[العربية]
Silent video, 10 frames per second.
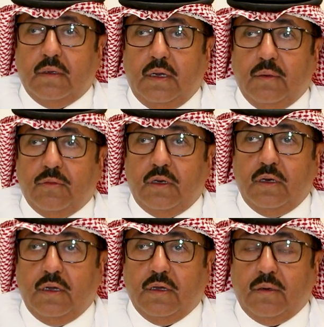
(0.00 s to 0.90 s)
الحمد
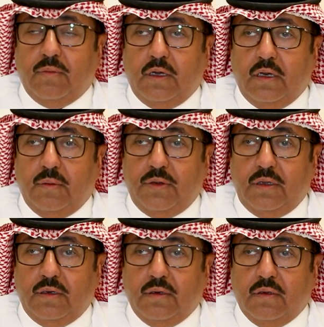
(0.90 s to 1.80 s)
لله رب
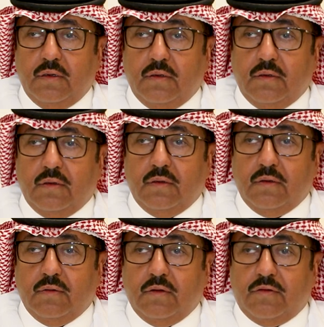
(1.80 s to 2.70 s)
العالمين
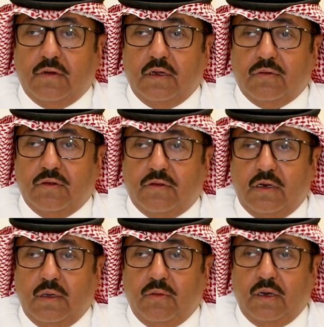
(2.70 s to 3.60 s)
والصلاة
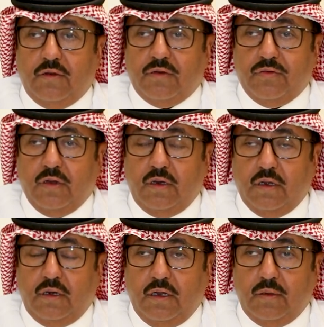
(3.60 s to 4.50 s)
والسلام على أشرف
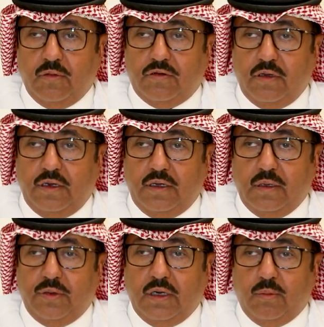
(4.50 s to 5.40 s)
خلق الله المرسلين
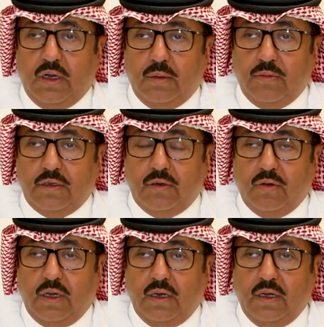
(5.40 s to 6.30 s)
نبينا محمد
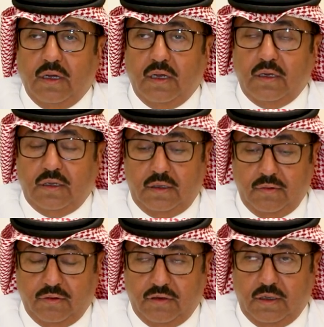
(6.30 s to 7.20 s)
وعلى آله
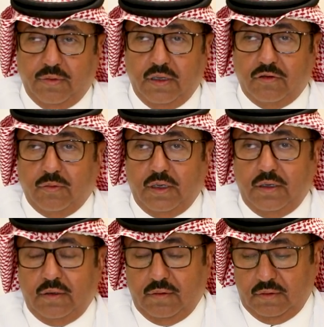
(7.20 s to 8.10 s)
وصحبه
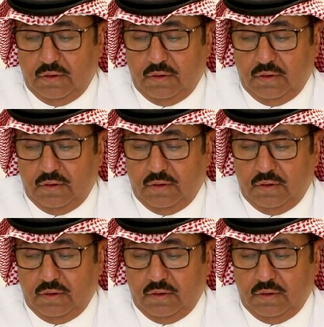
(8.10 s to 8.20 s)
أجمعين